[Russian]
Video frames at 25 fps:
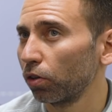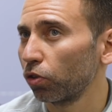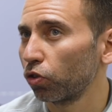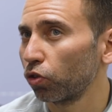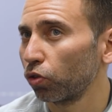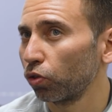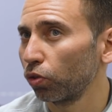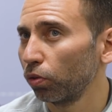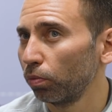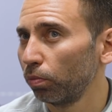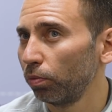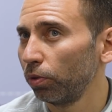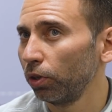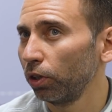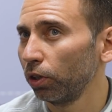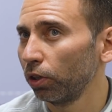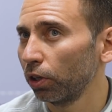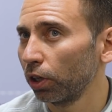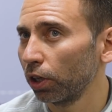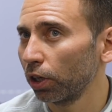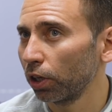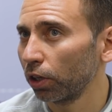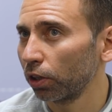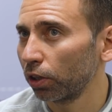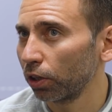А что
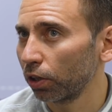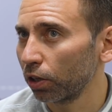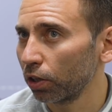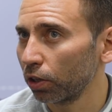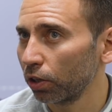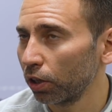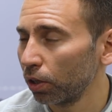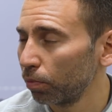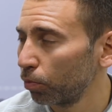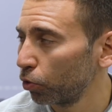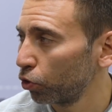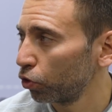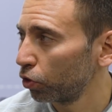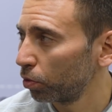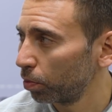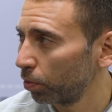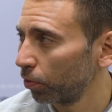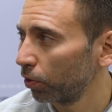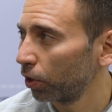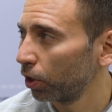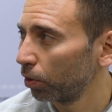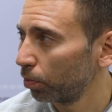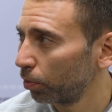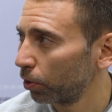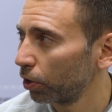было, это когда мы не
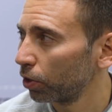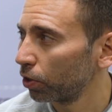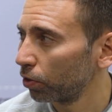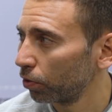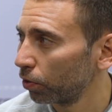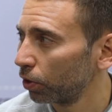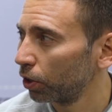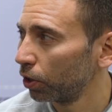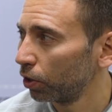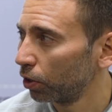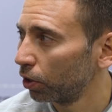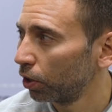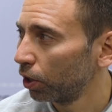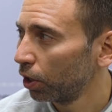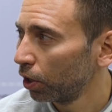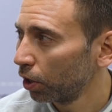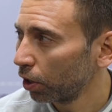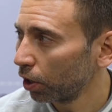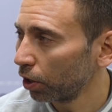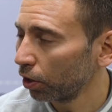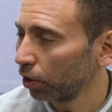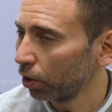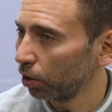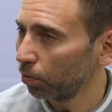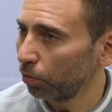успевали производить.
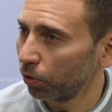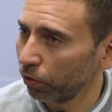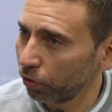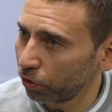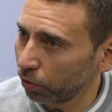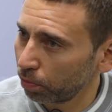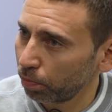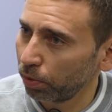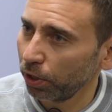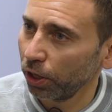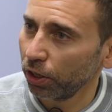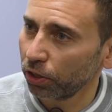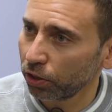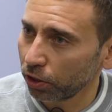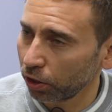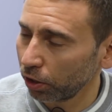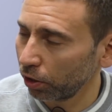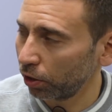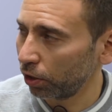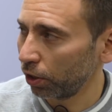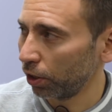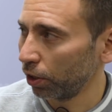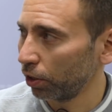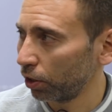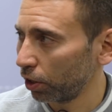Когда был всплеск
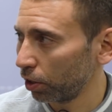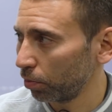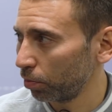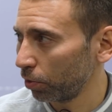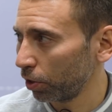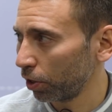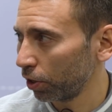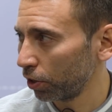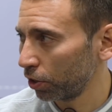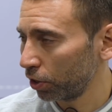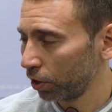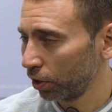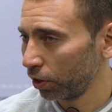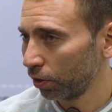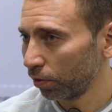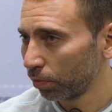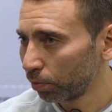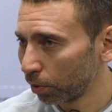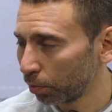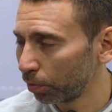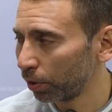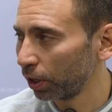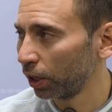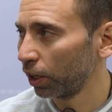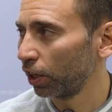открытия магазинов,
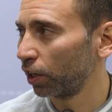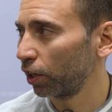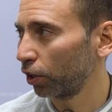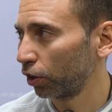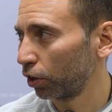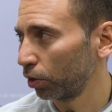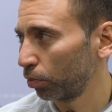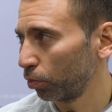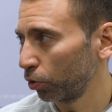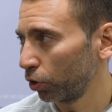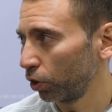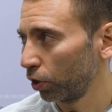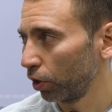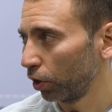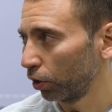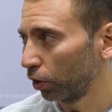мы были к этому не